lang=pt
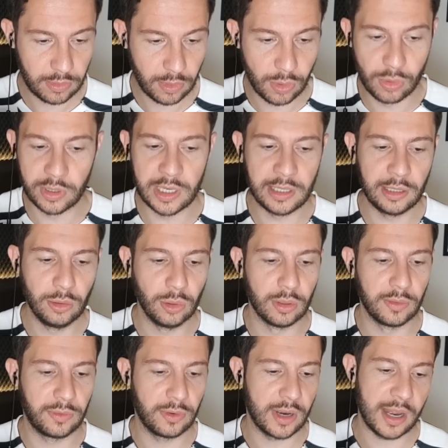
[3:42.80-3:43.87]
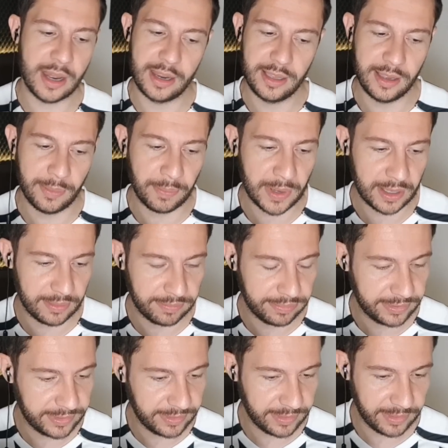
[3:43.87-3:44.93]
Rony de novo. Aí ah, é para.
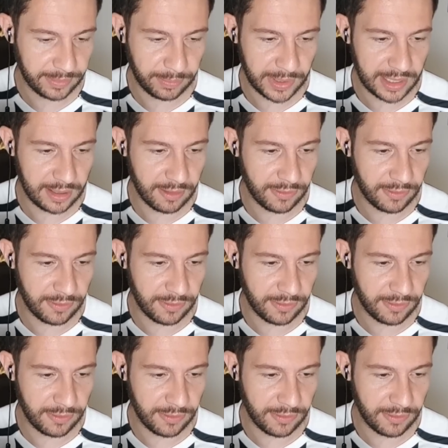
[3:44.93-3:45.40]
Peraí,